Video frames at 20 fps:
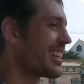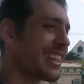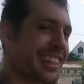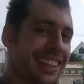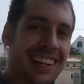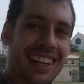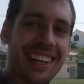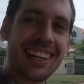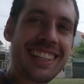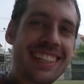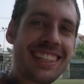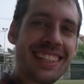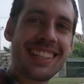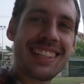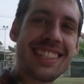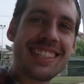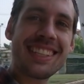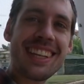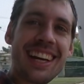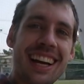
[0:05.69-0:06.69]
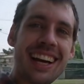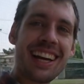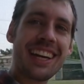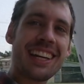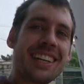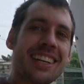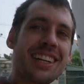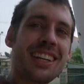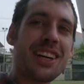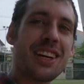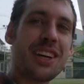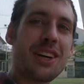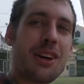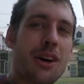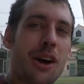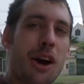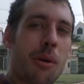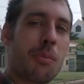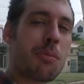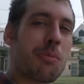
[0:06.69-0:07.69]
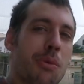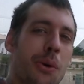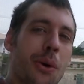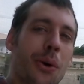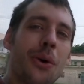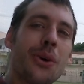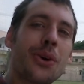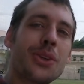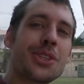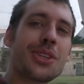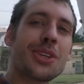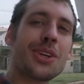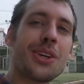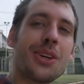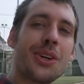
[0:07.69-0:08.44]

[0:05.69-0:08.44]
Ja, hier ist ein Boot